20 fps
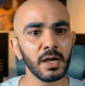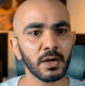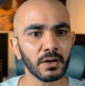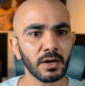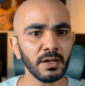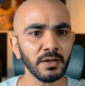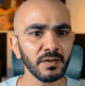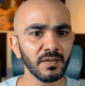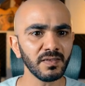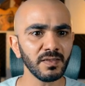
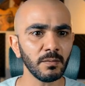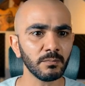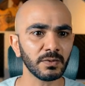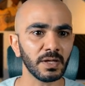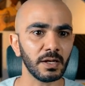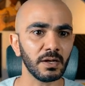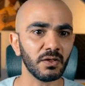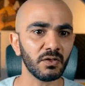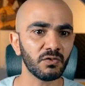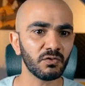رح
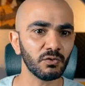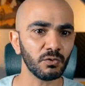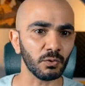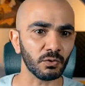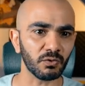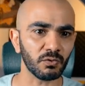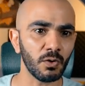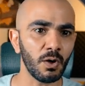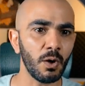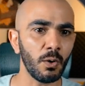نستبدل
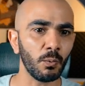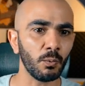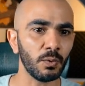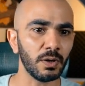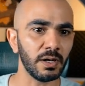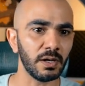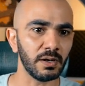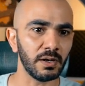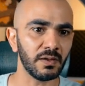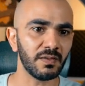السورس
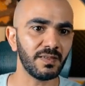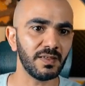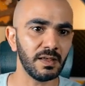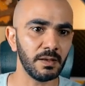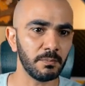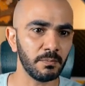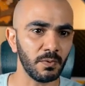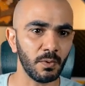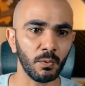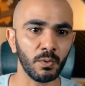
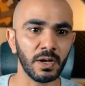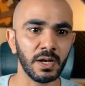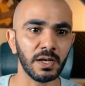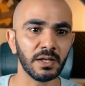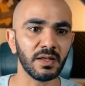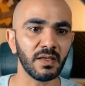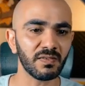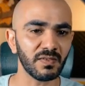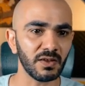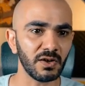والسي
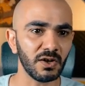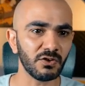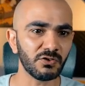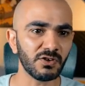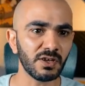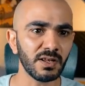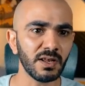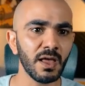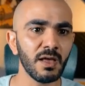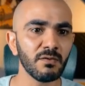
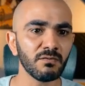والديستنيشن